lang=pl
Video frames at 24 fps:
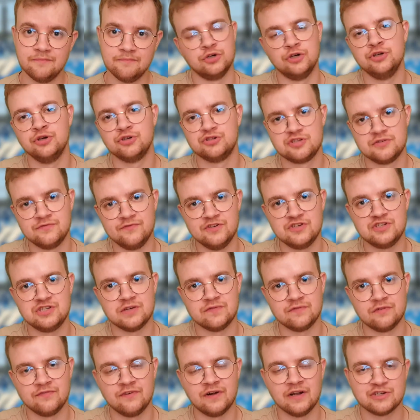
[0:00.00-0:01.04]
No i
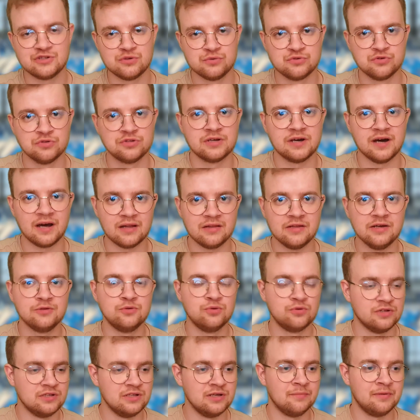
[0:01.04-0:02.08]
oczywiście wywalczył rzut karny,
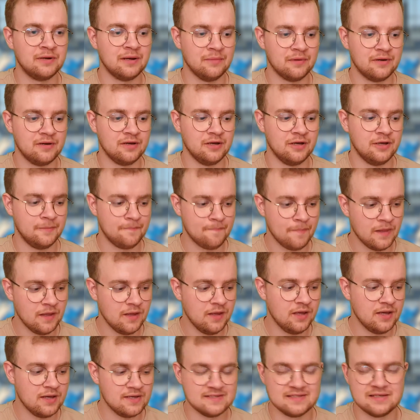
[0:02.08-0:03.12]
który na bramkę
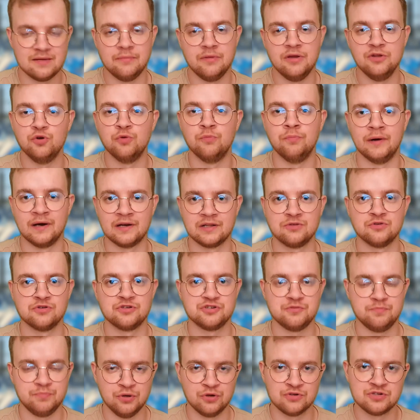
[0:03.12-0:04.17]
zamienił Bartosz
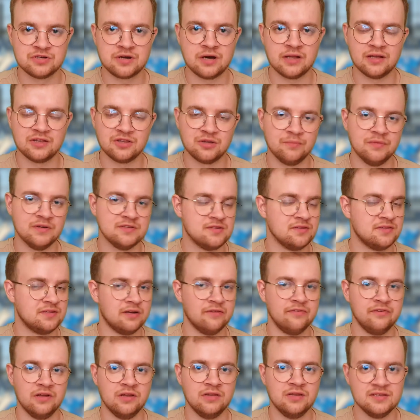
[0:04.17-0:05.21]
Śpiączka, natomiast o
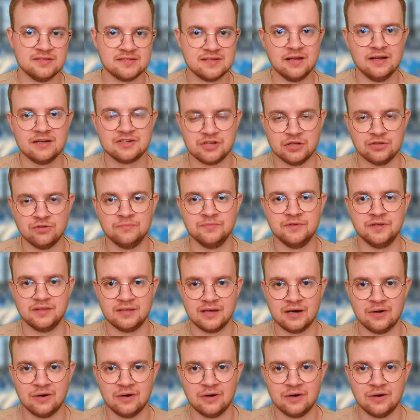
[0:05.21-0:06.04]
trafienie nic Kielczanom nie